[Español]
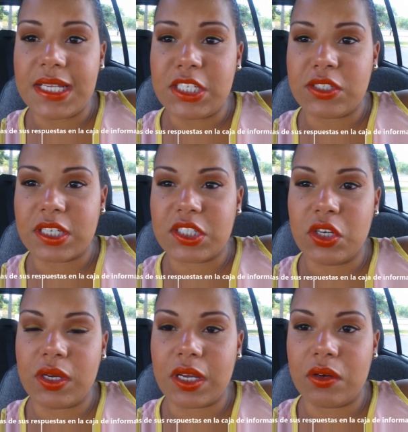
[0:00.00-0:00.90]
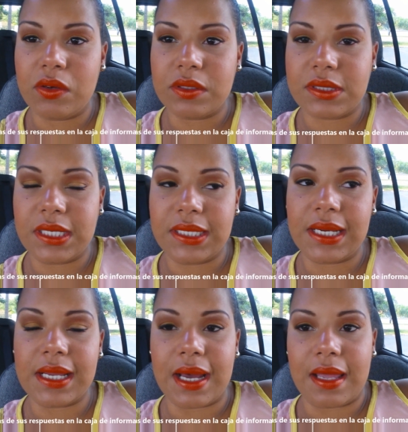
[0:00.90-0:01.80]
y se seccionan con ser
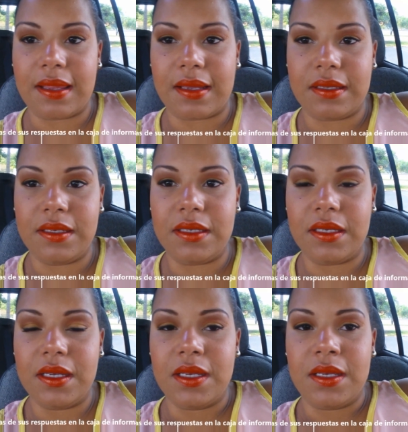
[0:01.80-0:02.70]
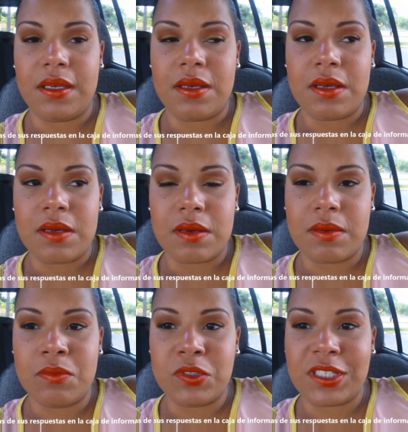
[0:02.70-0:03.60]
delgada y
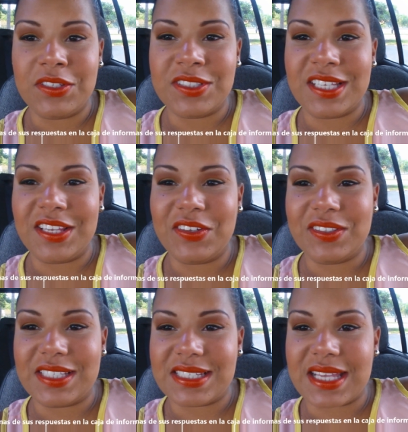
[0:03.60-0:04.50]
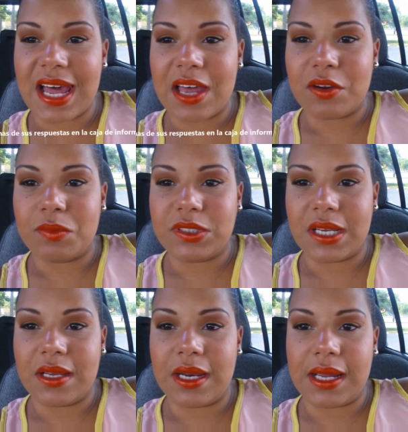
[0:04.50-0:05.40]
muchas de ustedes contestaron,
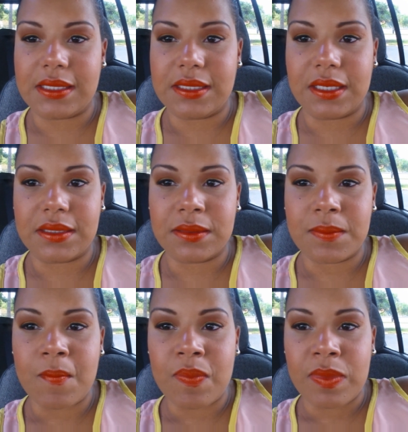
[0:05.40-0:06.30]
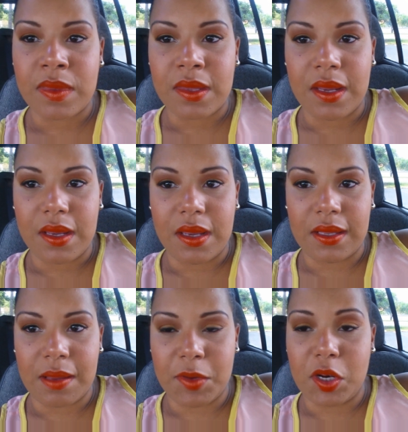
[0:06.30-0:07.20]
muchas gracias.
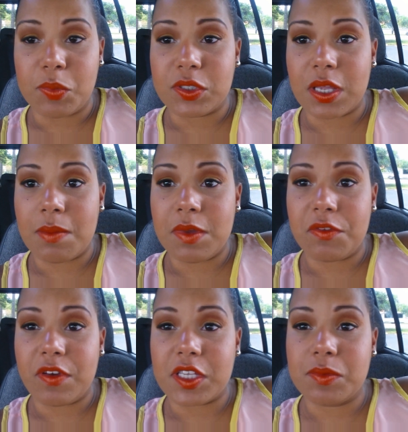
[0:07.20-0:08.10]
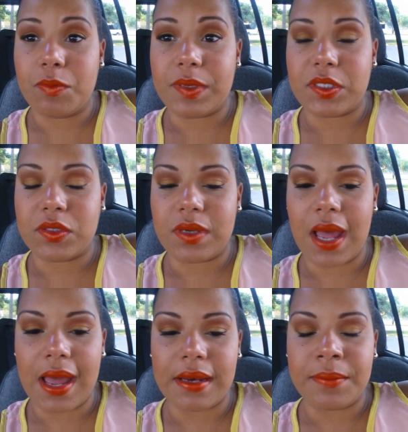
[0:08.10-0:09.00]
Eh, también lo puse en mi Facebook
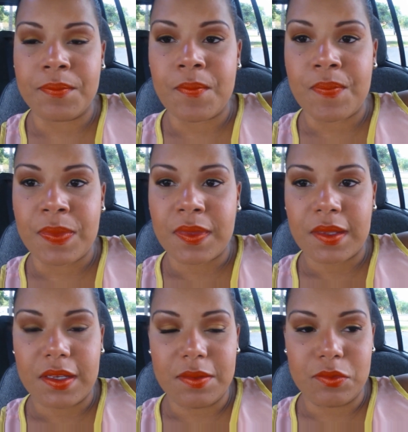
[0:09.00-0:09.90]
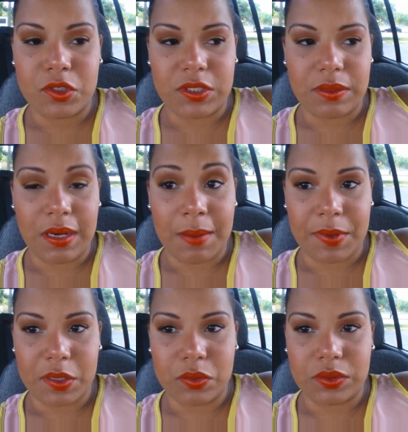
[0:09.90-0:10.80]
personal y much la
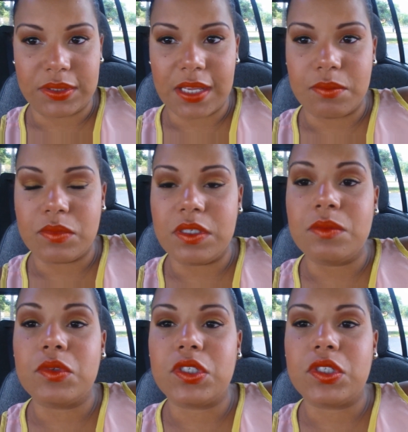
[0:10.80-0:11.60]
pregunta y, y,